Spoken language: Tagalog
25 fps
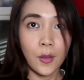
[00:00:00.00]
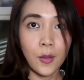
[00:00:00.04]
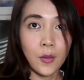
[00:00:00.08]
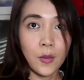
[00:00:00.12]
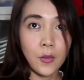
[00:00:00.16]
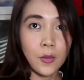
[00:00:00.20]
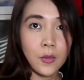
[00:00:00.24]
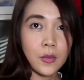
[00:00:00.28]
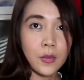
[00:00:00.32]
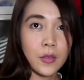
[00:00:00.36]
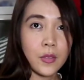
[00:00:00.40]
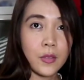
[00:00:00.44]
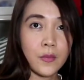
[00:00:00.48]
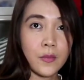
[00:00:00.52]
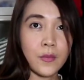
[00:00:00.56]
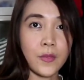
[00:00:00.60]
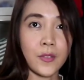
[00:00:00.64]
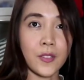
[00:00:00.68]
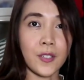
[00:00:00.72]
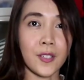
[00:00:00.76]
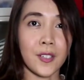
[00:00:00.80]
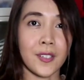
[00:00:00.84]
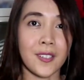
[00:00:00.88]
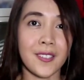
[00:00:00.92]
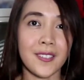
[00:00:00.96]
O, oh,
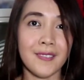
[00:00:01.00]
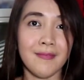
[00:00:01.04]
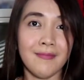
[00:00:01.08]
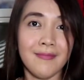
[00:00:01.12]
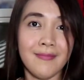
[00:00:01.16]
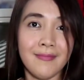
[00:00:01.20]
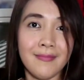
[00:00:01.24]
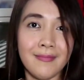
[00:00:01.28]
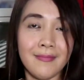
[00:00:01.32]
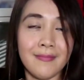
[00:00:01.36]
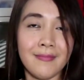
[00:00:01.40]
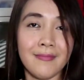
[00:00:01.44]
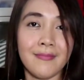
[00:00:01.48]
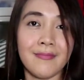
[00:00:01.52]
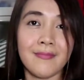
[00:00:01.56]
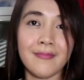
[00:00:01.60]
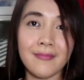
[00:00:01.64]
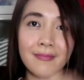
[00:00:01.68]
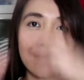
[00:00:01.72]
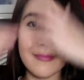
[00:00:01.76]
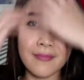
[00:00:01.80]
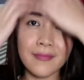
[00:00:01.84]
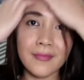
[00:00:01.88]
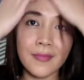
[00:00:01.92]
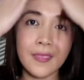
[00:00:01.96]
diba?
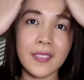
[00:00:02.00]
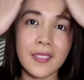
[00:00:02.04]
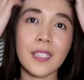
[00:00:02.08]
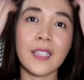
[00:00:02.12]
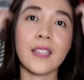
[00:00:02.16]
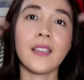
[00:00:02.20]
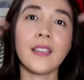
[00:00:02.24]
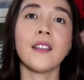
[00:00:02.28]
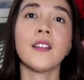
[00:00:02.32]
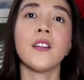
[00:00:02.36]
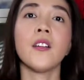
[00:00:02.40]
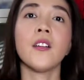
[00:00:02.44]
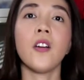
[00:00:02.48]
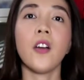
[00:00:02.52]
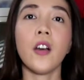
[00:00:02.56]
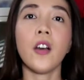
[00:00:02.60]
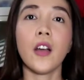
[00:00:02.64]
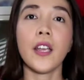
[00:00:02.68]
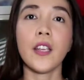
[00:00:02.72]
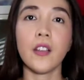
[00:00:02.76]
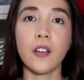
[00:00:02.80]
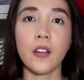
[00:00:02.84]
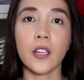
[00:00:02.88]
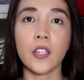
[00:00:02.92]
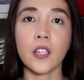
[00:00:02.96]

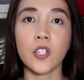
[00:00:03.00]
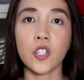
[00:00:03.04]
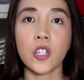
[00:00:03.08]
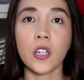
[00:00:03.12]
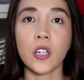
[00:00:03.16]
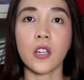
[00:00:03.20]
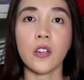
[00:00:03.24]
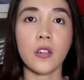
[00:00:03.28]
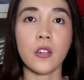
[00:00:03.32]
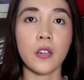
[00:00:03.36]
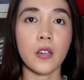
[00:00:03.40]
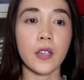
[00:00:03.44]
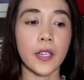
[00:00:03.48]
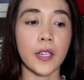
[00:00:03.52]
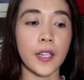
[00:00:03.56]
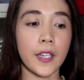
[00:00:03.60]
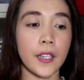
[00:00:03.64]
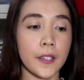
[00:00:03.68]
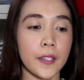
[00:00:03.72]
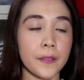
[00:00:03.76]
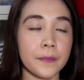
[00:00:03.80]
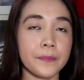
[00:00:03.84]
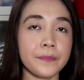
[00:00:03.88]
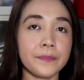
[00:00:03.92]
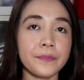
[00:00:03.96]
Okay, okay siya, okay.
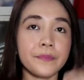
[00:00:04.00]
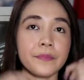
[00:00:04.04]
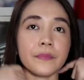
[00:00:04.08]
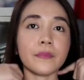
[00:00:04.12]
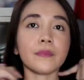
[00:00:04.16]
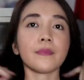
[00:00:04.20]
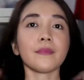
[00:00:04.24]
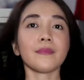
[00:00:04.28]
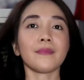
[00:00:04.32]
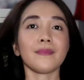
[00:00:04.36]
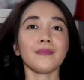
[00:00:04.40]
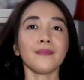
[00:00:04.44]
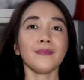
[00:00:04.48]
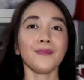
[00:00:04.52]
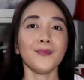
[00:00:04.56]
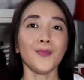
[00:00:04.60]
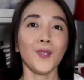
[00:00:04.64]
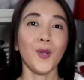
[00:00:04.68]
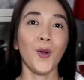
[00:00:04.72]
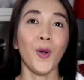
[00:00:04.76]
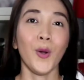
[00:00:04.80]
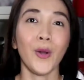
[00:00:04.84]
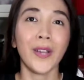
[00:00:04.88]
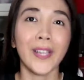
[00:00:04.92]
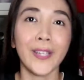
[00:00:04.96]

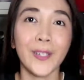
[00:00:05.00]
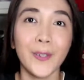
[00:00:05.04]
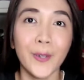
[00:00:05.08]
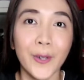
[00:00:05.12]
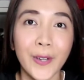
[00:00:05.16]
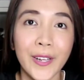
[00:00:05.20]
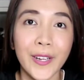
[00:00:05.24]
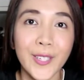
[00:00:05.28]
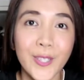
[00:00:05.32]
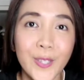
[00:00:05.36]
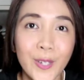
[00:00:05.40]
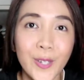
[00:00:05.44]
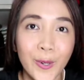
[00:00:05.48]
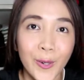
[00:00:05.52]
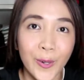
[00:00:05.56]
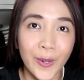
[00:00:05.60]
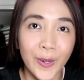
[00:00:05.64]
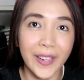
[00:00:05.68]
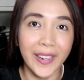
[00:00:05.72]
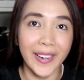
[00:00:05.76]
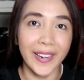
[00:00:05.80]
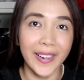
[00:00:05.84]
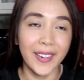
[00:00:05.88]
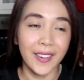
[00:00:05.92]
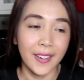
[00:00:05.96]
Okay, okay siya,
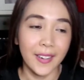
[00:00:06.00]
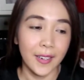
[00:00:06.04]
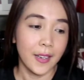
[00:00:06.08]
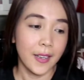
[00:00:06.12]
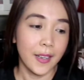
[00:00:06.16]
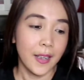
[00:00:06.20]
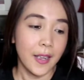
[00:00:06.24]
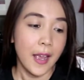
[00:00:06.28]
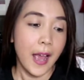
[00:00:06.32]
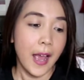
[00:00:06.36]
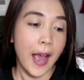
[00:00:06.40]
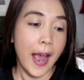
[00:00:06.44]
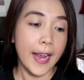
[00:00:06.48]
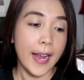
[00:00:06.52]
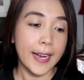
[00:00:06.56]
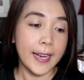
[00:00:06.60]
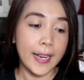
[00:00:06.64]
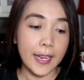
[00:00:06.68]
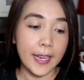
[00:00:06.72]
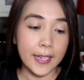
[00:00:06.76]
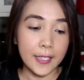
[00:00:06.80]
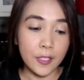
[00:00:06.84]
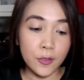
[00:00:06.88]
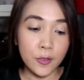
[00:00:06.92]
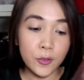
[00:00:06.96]
okay.
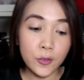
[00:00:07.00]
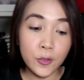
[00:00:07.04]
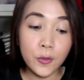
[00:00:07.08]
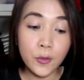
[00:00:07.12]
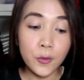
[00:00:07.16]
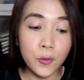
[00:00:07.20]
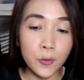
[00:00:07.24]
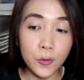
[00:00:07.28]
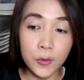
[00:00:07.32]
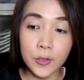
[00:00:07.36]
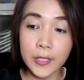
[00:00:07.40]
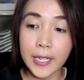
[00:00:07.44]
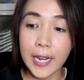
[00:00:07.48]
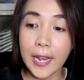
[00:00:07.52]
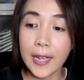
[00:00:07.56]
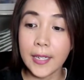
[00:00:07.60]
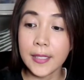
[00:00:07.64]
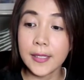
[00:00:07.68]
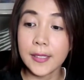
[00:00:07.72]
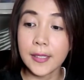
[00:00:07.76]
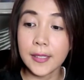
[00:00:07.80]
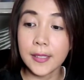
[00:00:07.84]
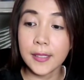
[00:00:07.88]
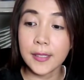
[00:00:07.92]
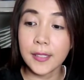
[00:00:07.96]
Ayan, yun yung una,
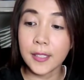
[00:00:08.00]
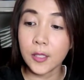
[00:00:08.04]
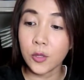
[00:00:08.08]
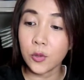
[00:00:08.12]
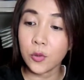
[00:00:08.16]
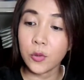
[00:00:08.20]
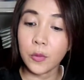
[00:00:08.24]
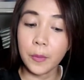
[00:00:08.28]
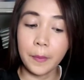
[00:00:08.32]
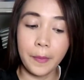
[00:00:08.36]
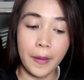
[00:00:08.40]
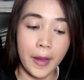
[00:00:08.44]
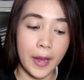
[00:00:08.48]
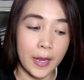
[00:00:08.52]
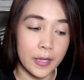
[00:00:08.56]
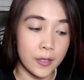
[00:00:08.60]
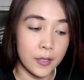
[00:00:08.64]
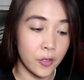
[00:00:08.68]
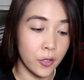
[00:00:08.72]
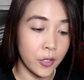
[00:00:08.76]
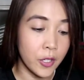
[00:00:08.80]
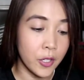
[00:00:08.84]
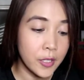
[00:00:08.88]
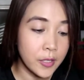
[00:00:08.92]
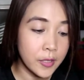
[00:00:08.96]
62
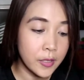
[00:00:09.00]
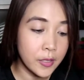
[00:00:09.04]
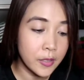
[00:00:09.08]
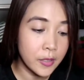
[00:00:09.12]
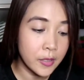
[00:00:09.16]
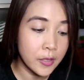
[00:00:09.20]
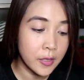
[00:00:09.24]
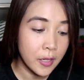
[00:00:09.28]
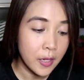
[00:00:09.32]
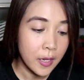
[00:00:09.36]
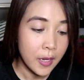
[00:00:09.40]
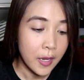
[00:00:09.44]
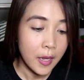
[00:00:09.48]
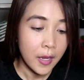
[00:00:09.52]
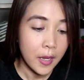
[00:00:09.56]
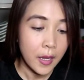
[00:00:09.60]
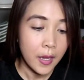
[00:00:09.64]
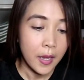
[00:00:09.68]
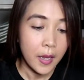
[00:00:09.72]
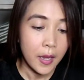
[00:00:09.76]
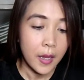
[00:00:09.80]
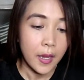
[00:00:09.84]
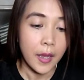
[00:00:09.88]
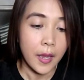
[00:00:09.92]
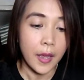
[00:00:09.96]
pesos.
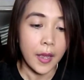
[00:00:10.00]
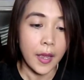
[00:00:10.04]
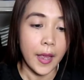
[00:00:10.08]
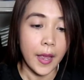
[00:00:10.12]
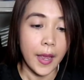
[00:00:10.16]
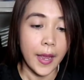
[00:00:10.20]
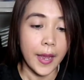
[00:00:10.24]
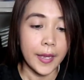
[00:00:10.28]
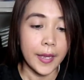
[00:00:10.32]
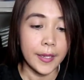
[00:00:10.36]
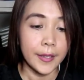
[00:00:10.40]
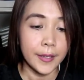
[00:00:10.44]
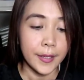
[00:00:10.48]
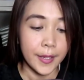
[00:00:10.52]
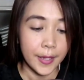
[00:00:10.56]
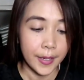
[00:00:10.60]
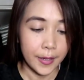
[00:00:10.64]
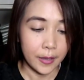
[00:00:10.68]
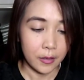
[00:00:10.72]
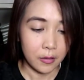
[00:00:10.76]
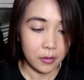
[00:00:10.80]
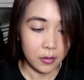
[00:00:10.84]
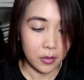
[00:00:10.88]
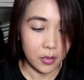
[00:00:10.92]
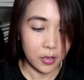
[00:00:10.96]
And
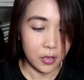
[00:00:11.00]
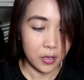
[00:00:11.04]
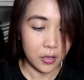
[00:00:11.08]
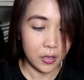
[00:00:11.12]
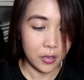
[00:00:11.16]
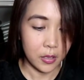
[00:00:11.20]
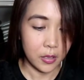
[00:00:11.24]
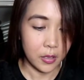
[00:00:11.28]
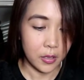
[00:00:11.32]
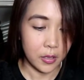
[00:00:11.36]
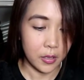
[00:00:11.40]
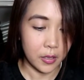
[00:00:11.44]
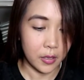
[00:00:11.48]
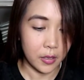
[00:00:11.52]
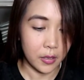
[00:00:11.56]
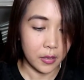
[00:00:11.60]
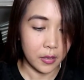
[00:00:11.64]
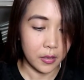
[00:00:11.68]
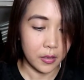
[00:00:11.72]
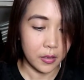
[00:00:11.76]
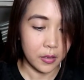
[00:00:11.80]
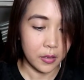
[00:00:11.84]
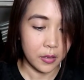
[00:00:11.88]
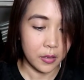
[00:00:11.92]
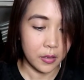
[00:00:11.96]
then, aha.
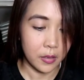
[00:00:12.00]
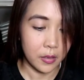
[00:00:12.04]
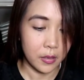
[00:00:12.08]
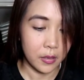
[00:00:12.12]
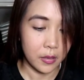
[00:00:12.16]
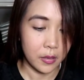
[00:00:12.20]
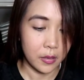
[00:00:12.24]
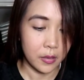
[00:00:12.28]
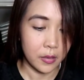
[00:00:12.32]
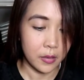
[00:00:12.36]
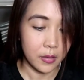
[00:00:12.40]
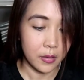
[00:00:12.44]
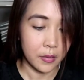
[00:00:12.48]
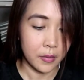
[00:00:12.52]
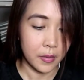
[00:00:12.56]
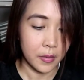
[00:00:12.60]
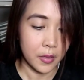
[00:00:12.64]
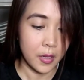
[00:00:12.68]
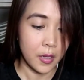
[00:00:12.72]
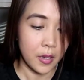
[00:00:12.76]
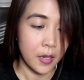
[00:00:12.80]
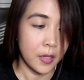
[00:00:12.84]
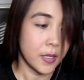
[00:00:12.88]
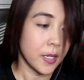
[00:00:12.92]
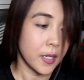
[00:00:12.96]

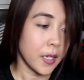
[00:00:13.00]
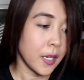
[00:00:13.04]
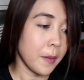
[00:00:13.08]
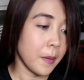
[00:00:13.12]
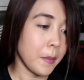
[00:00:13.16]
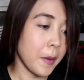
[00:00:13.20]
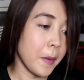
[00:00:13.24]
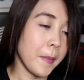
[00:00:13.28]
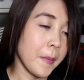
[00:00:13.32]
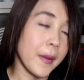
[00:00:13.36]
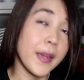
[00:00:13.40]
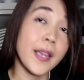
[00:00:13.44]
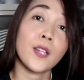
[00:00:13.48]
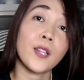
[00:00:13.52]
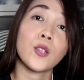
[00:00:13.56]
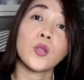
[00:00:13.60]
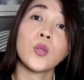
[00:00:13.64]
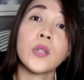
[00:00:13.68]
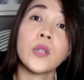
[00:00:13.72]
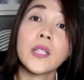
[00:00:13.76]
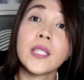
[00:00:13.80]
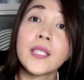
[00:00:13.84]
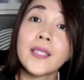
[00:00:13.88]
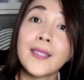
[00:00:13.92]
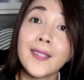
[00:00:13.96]
Sige, mamaya
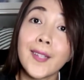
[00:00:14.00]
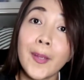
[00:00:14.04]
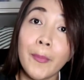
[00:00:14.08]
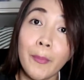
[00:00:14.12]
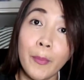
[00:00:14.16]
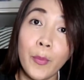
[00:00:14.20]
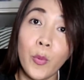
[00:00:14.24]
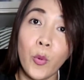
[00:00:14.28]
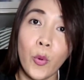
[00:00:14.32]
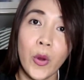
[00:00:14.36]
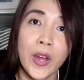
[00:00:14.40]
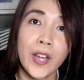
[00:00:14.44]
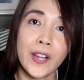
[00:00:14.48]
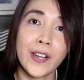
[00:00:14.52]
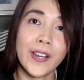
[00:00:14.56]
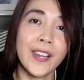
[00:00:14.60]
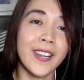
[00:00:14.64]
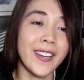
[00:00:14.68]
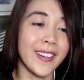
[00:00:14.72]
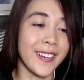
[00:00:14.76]
itong sleepwear.